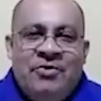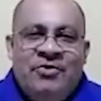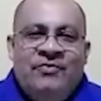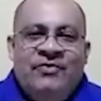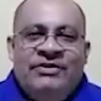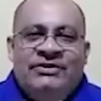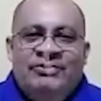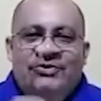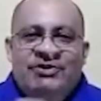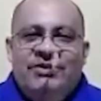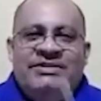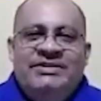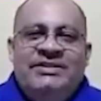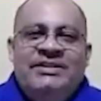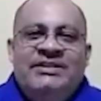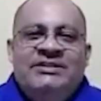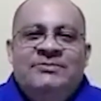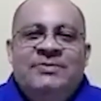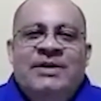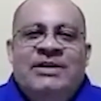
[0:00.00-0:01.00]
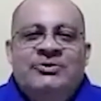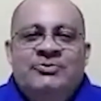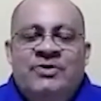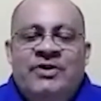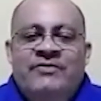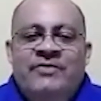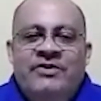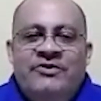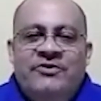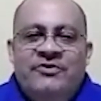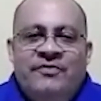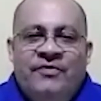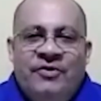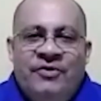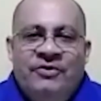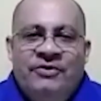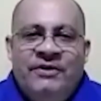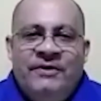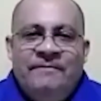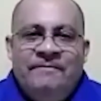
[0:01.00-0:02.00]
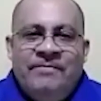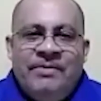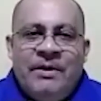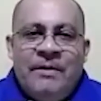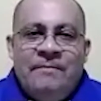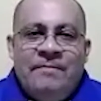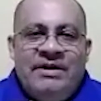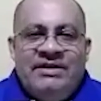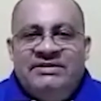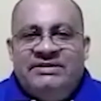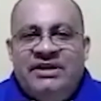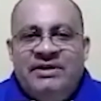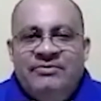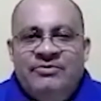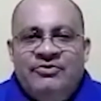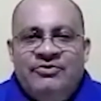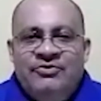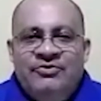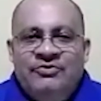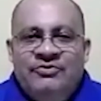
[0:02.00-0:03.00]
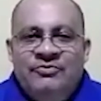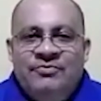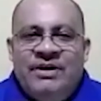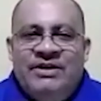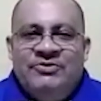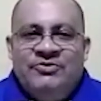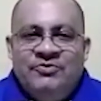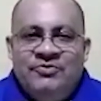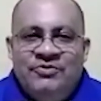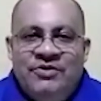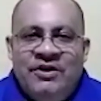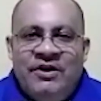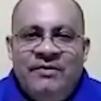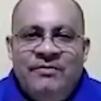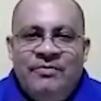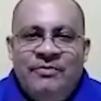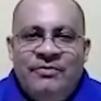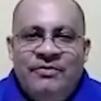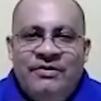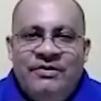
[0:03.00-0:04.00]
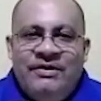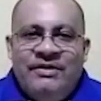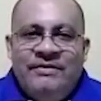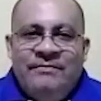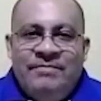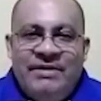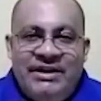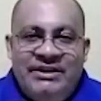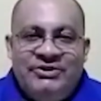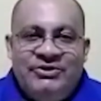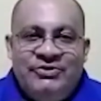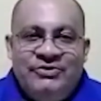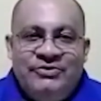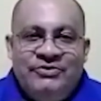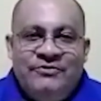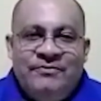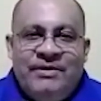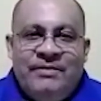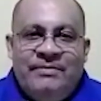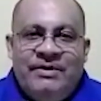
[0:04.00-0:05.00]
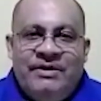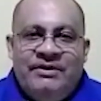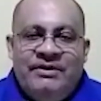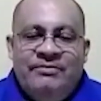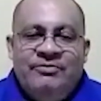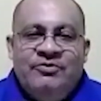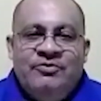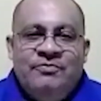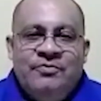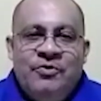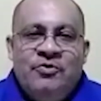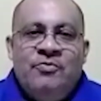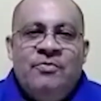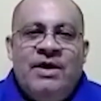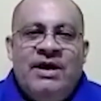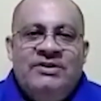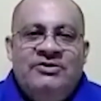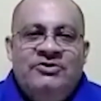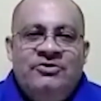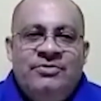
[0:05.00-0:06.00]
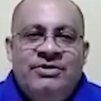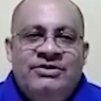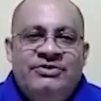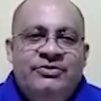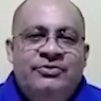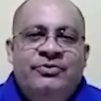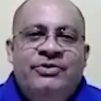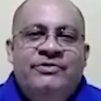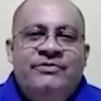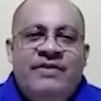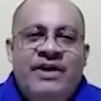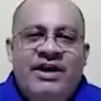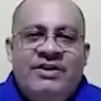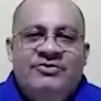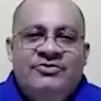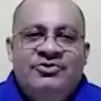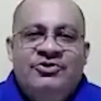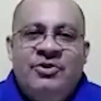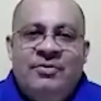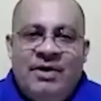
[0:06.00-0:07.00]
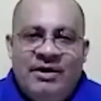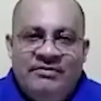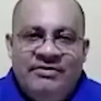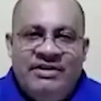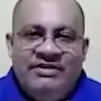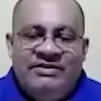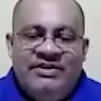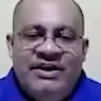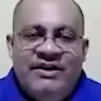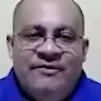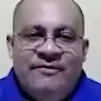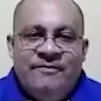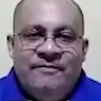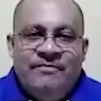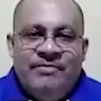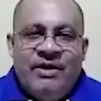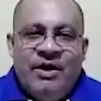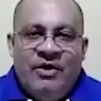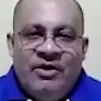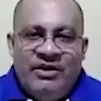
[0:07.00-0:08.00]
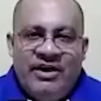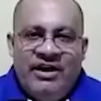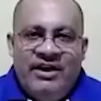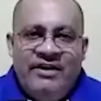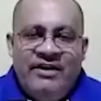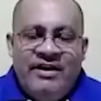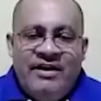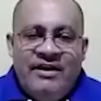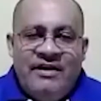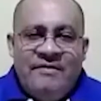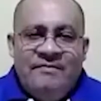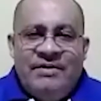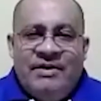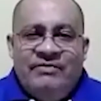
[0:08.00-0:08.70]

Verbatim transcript: Professor Silas mais uma vez de volta para estarmos juntos mais um tempo precioso para aprendermos um pouco mais sobre esse universo chamado desenho, ok?